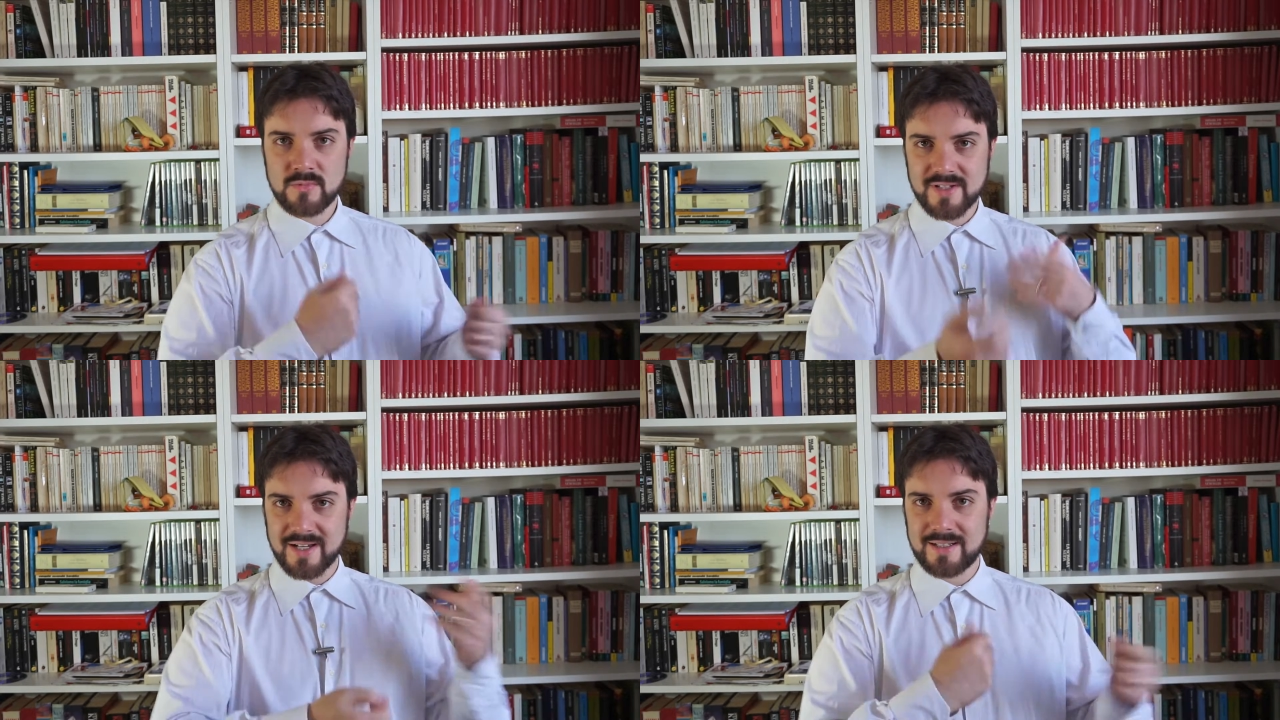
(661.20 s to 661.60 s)

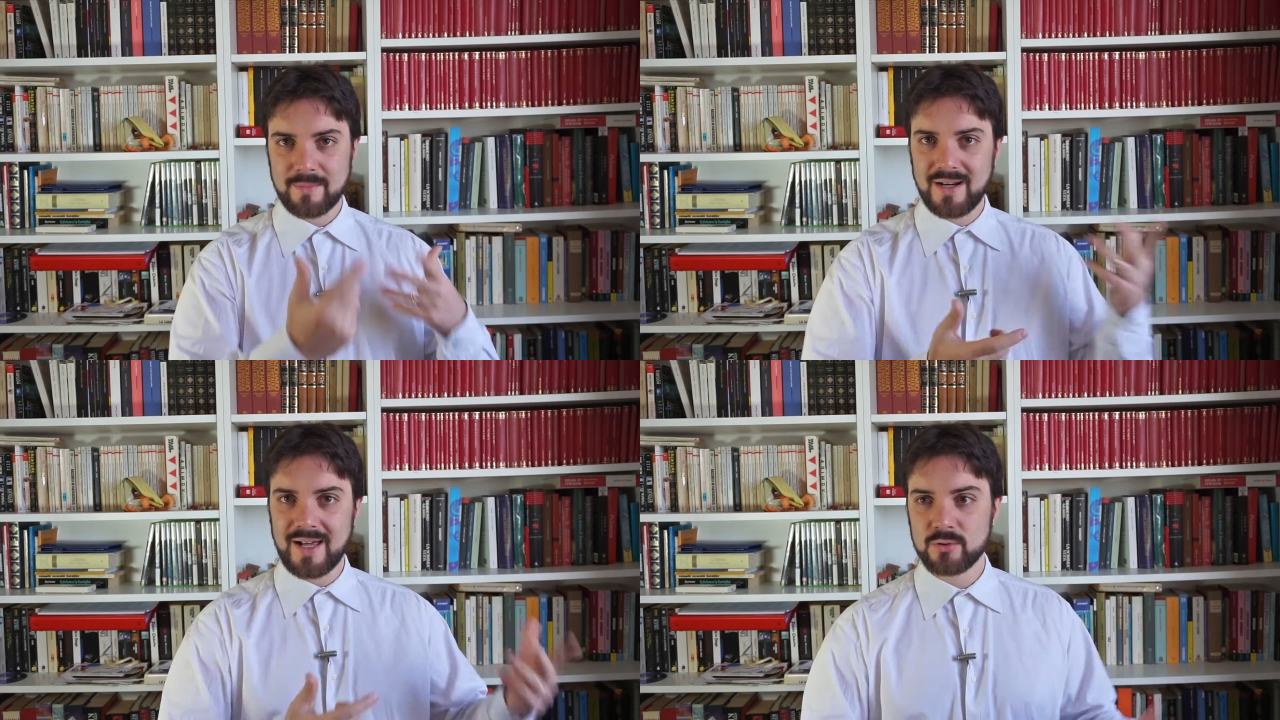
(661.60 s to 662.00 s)

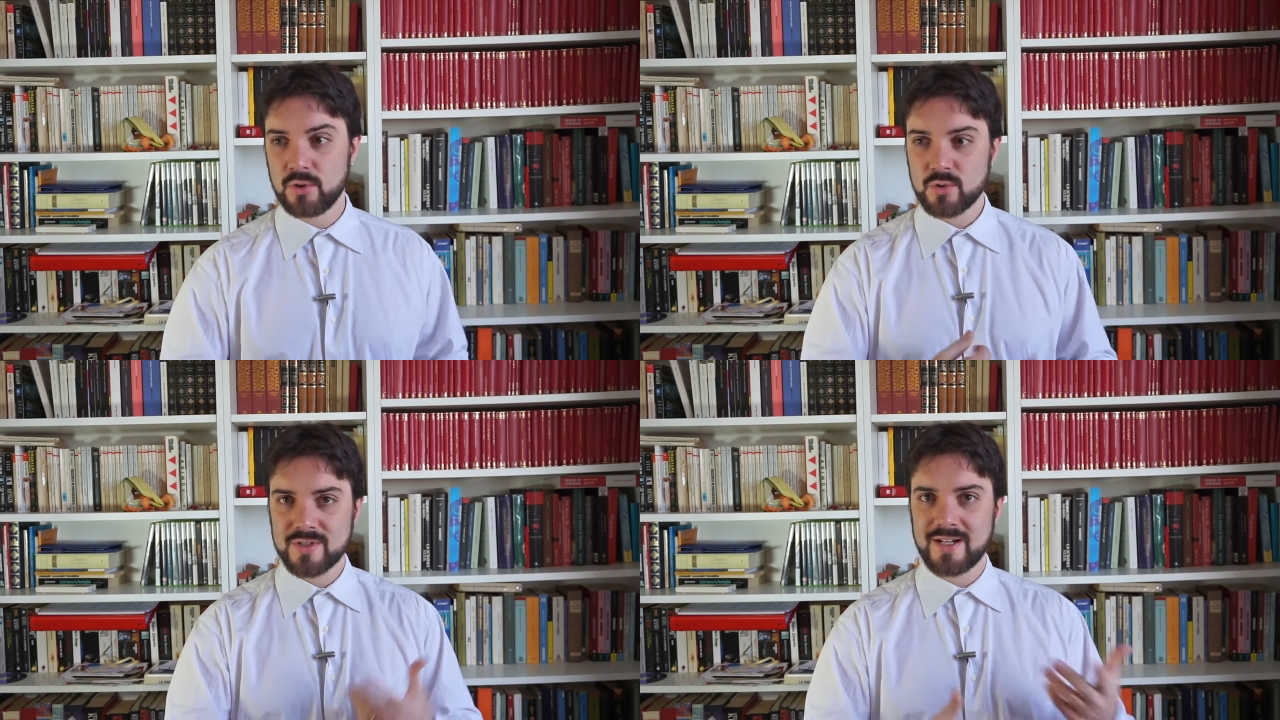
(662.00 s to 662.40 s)

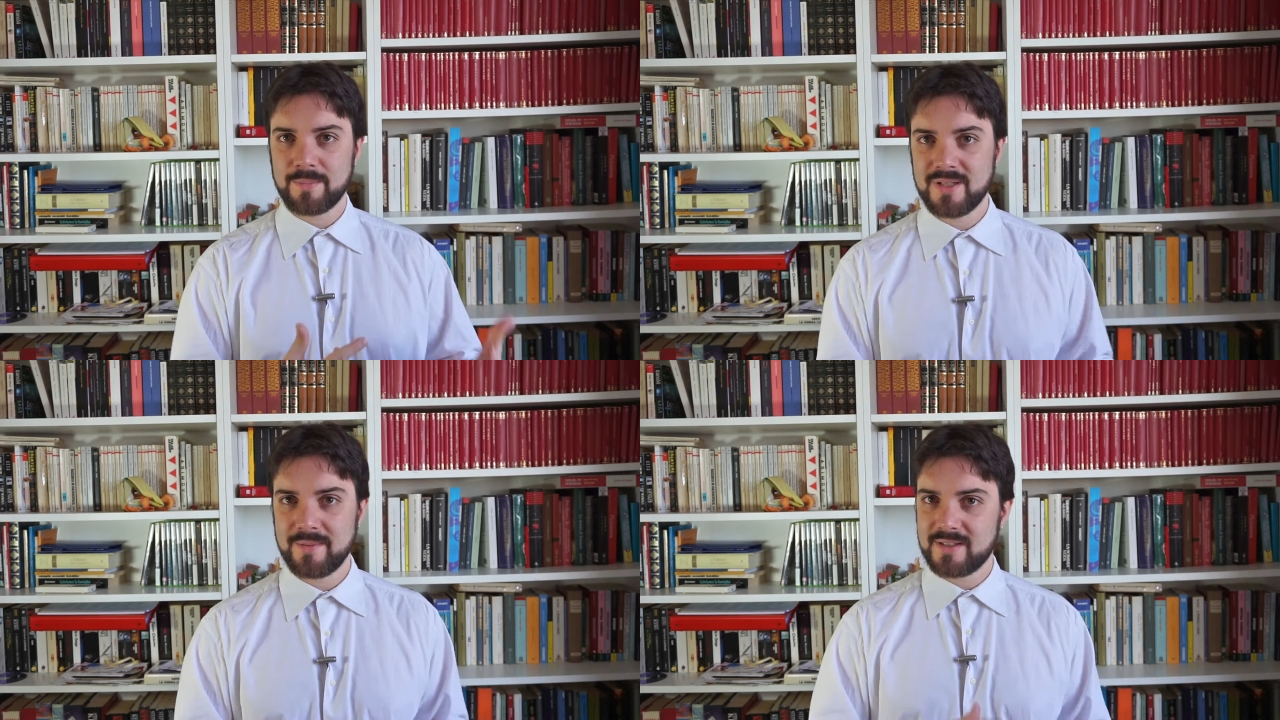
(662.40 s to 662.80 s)
scartabellandoli così
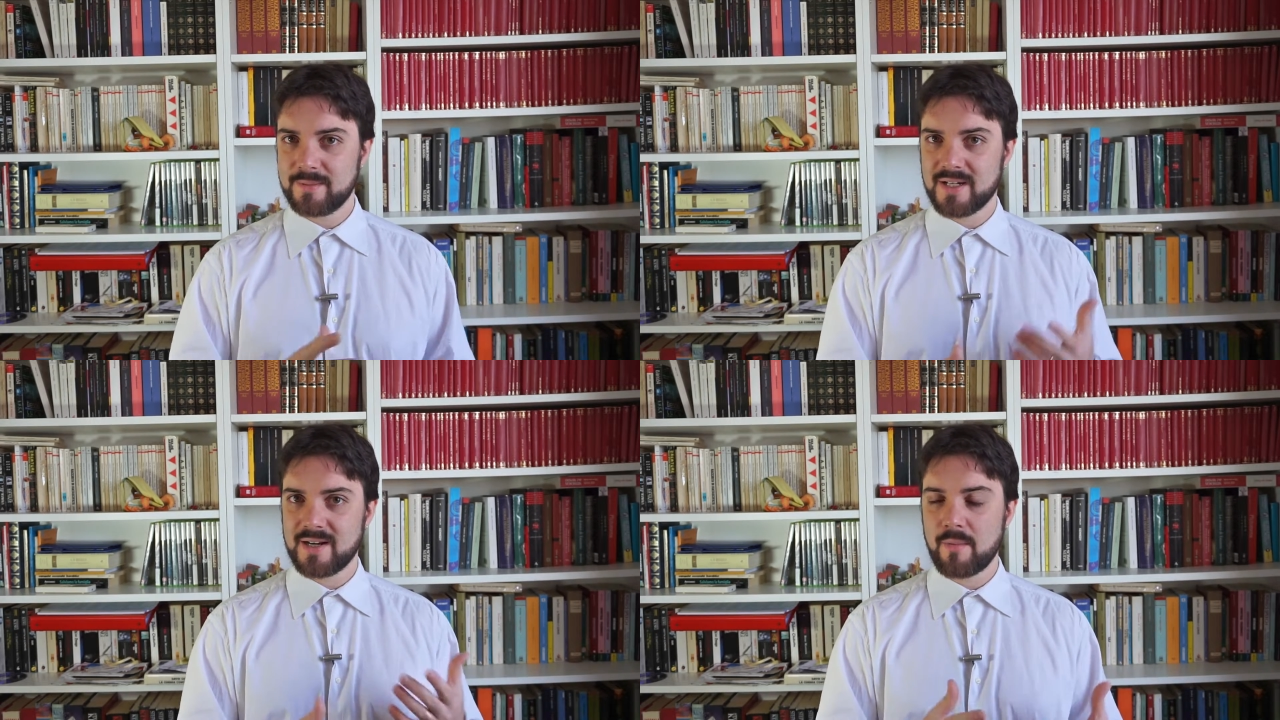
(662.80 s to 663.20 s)
rapidamente
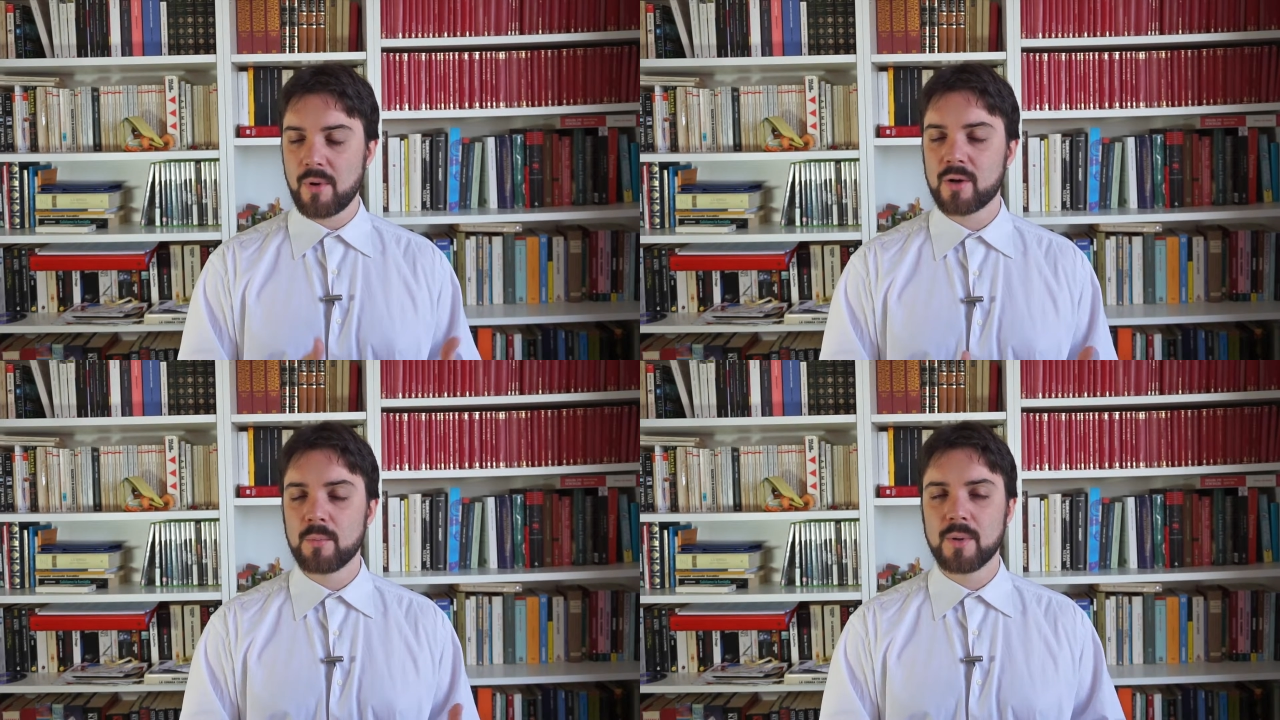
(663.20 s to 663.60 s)
perché
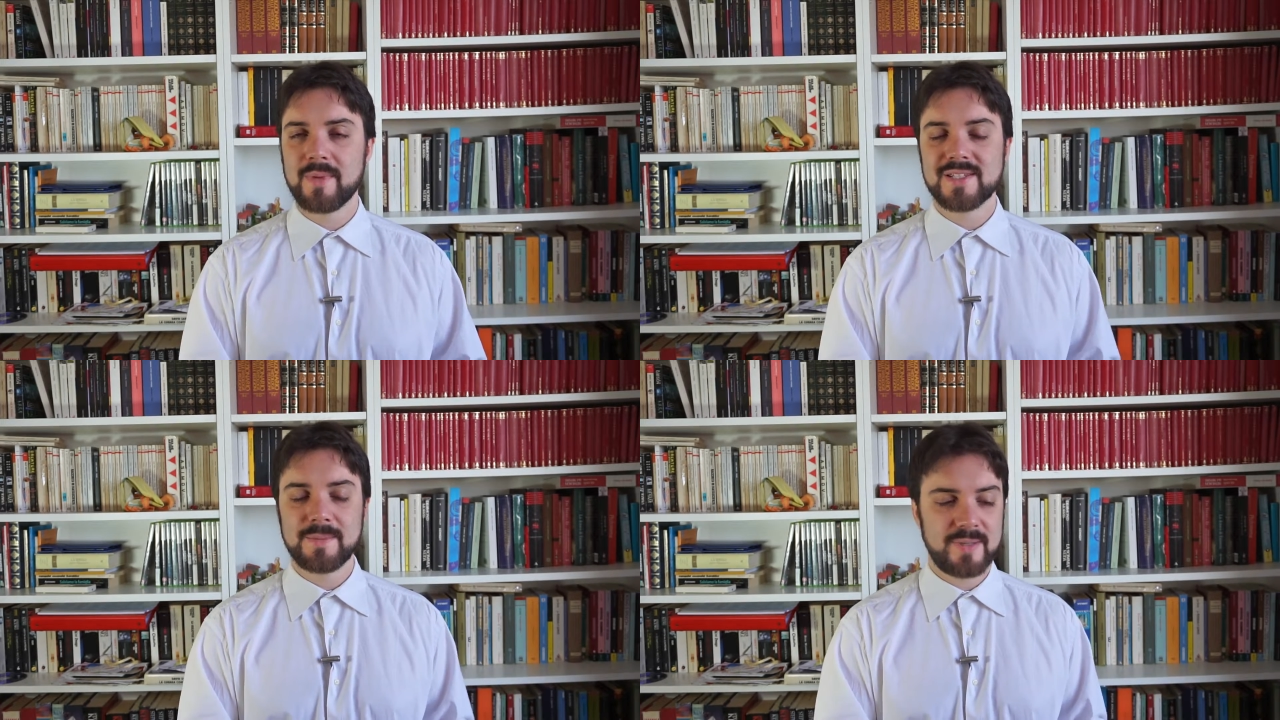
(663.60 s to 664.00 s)
eravamo anche un po' in
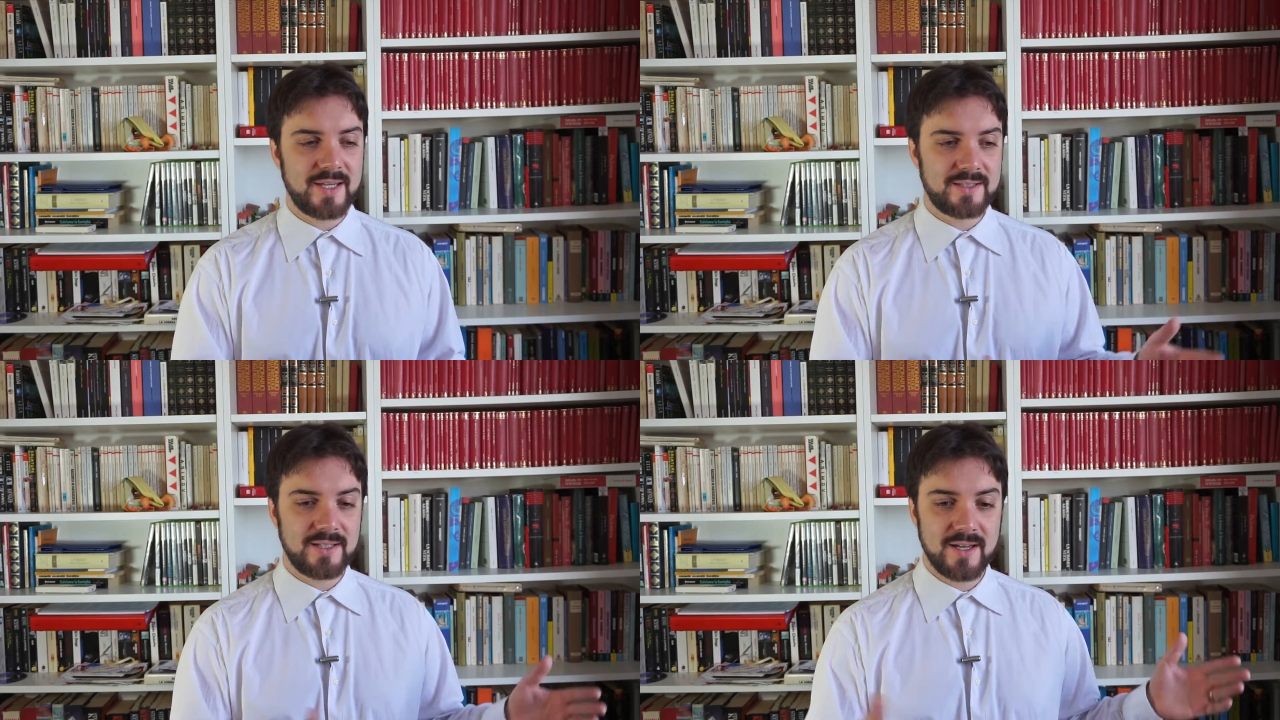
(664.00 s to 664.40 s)
mezzo ai
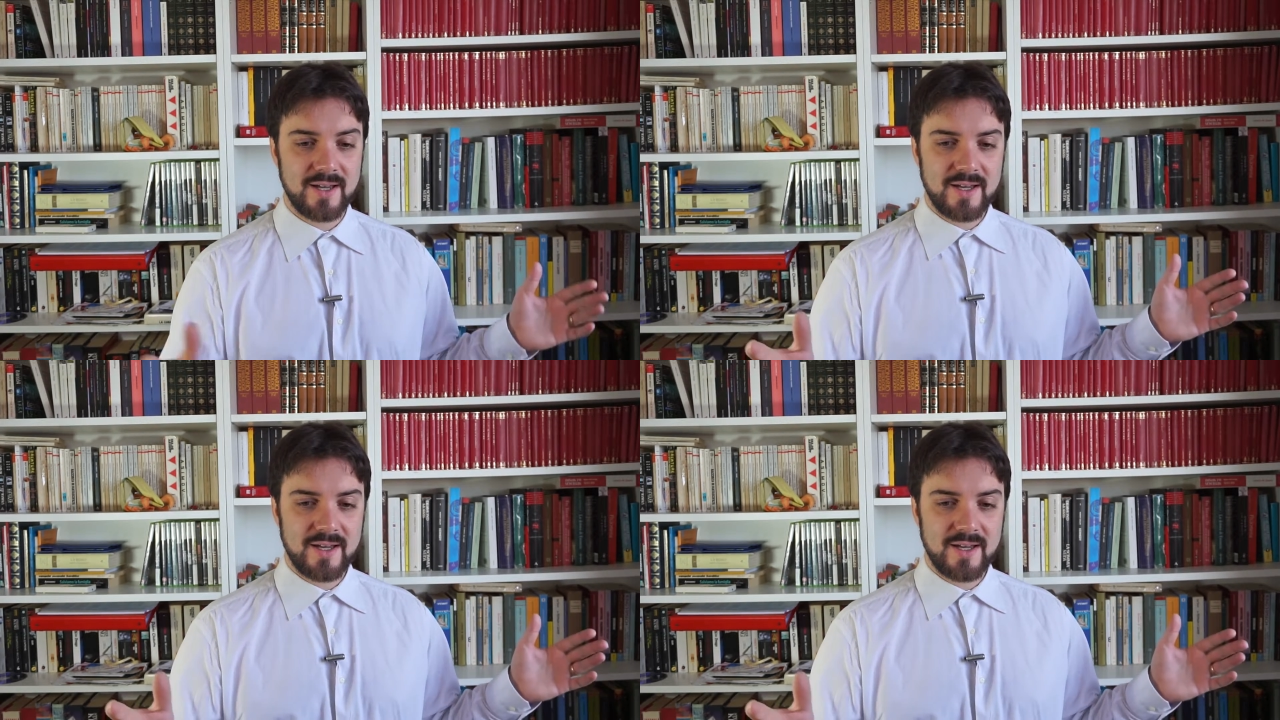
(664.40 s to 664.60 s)
piedi,